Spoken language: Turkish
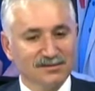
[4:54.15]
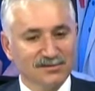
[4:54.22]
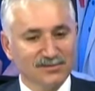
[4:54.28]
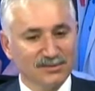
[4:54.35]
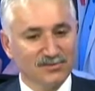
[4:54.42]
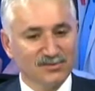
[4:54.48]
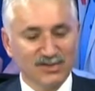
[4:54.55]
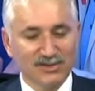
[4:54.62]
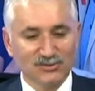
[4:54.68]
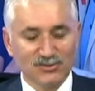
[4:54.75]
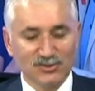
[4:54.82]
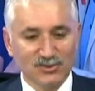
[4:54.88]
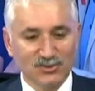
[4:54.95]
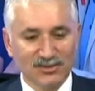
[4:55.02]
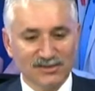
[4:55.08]
İşte biraz
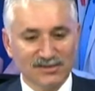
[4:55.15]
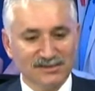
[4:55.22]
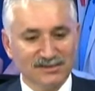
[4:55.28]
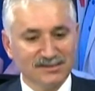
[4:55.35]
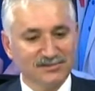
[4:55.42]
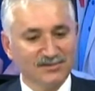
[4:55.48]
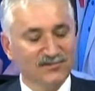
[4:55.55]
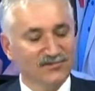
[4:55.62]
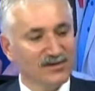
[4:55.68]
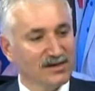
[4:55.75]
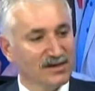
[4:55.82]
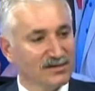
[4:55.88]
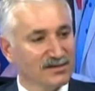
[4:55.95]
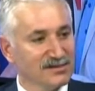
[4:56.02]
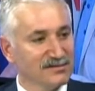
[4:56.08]
önce söylediğiniz gibi
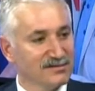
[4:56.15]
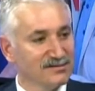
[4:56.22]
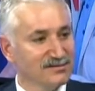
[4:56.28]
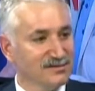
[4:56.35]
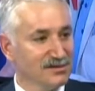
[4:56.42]
villalarının,